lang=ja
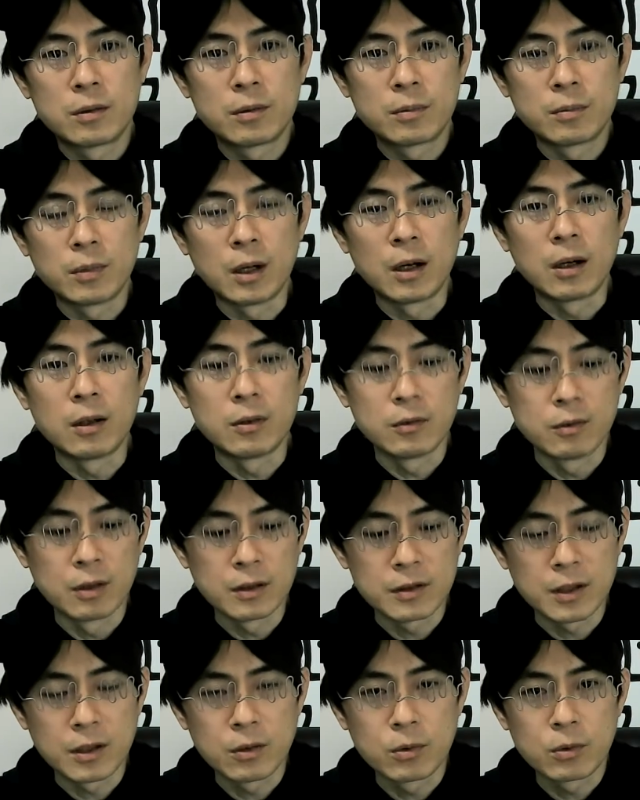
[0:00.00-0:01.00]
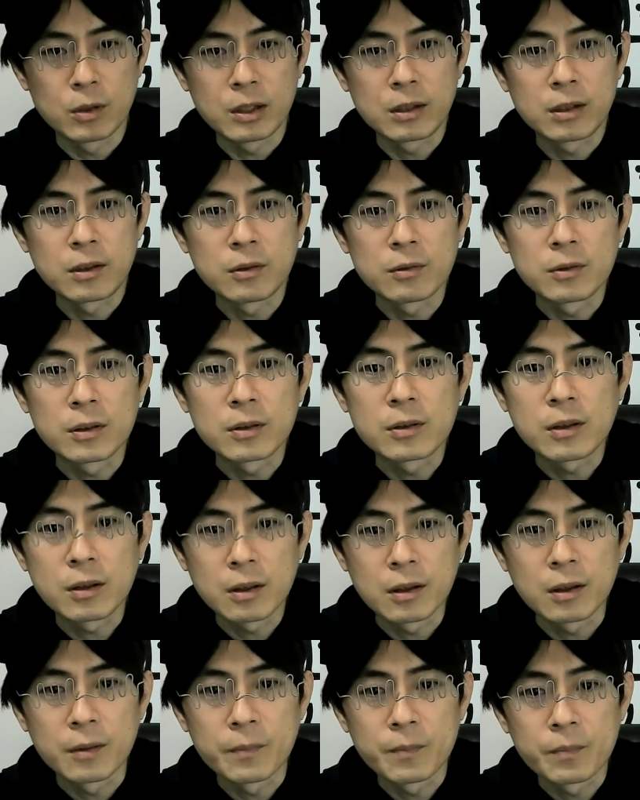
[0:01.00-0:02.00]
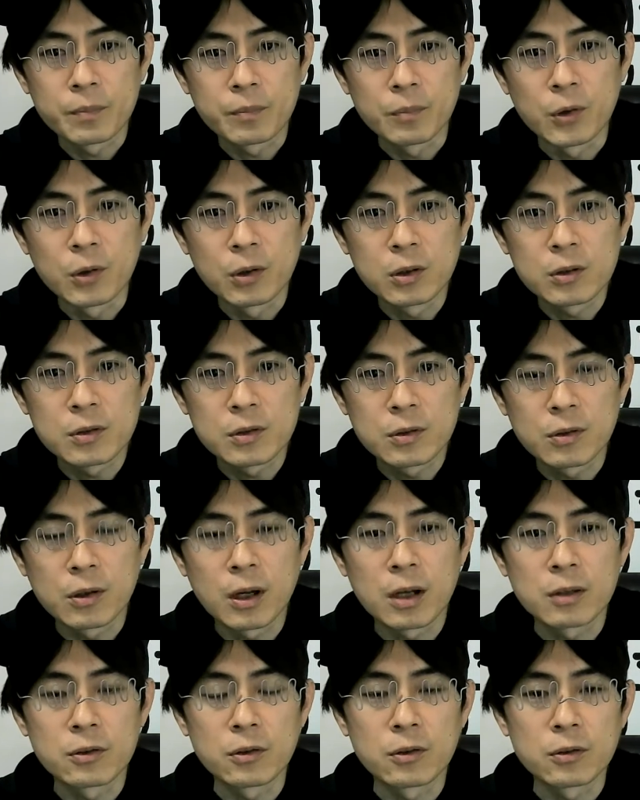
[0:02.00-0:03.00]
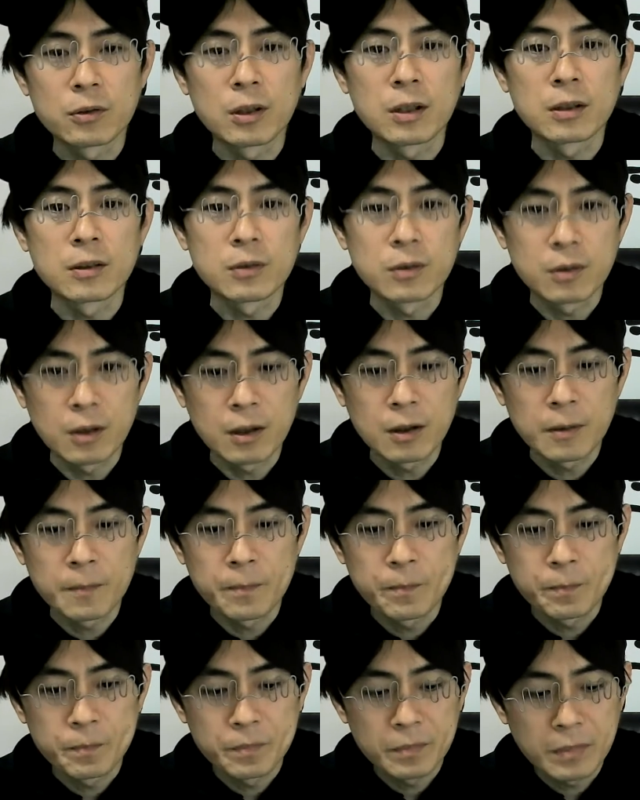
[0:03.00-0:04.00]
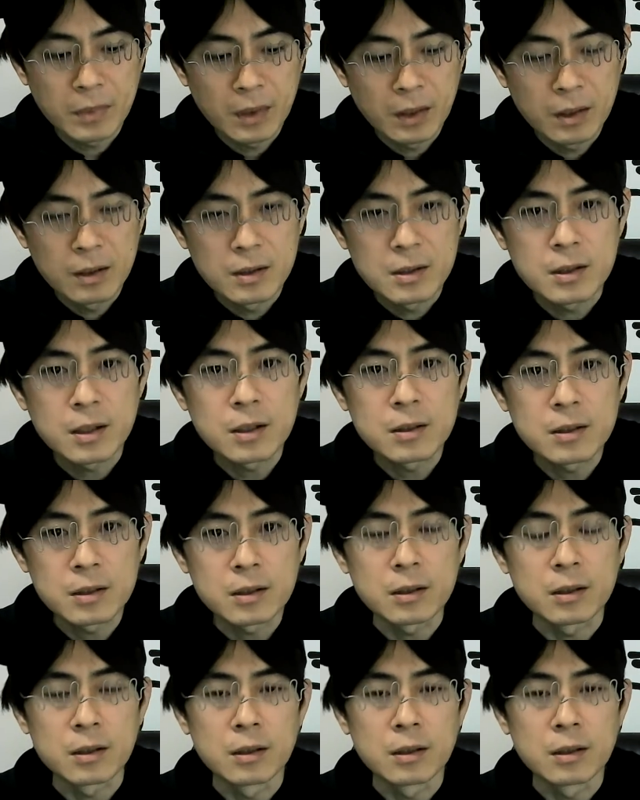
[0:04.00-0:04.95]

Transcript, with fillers: まあ、噂通りっていうんですかね。ものすごい迫力なんですよね。しかし、